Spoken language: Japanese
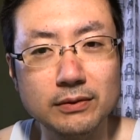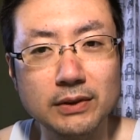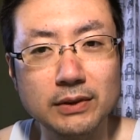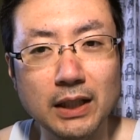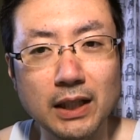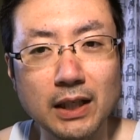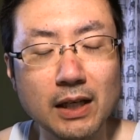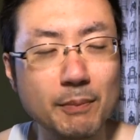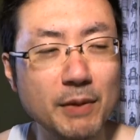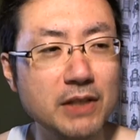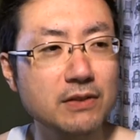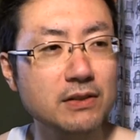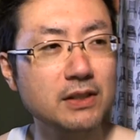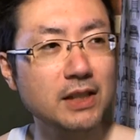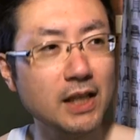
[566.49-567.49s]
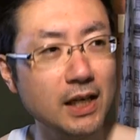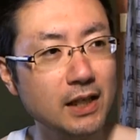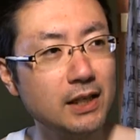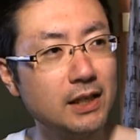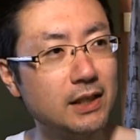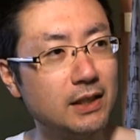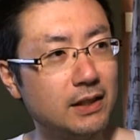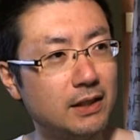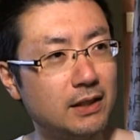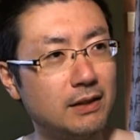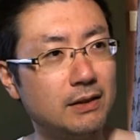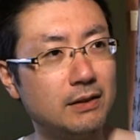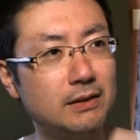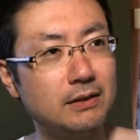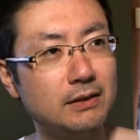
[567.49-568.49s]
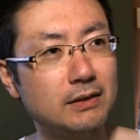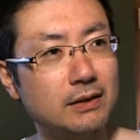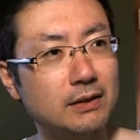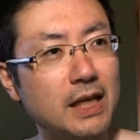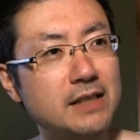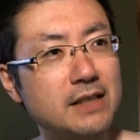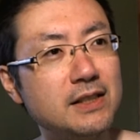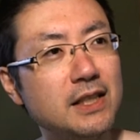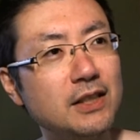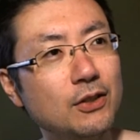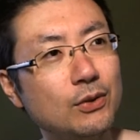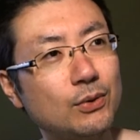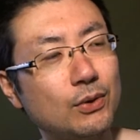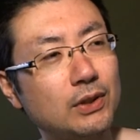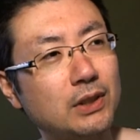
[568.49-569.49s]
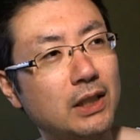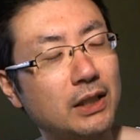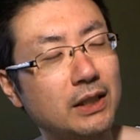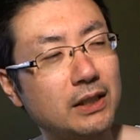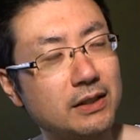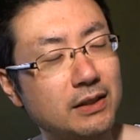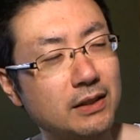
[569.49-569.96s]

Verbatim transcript: だから別にね、血液を取ったら